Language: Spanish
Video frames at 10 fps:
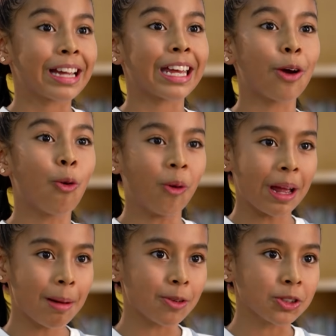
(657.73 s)
que
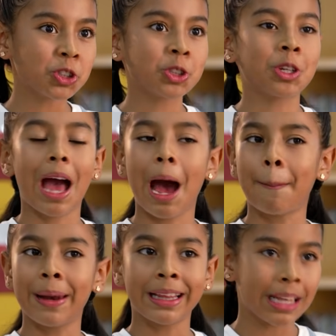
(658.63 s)
juguemos,
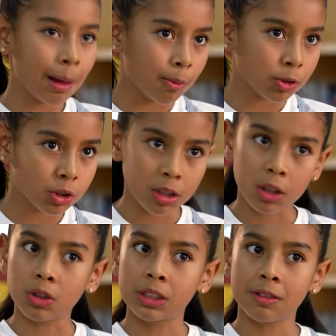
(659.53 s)
aprendamos, nos